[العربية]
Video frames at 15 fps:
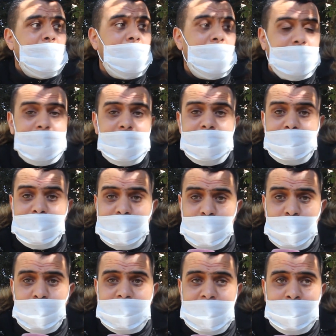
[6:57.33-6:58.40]
قالت لنا
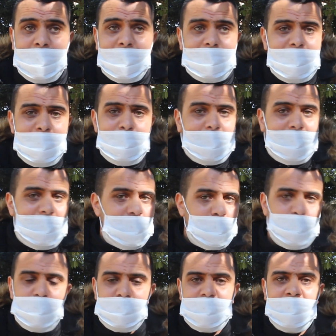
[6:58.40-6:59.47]
هزوه حتى من غدا ما كاينش
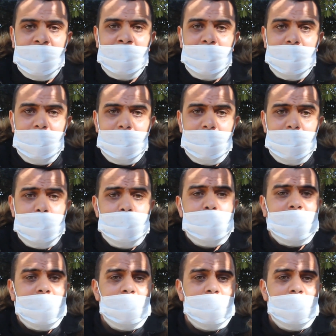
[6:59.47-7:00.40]
مشكل ما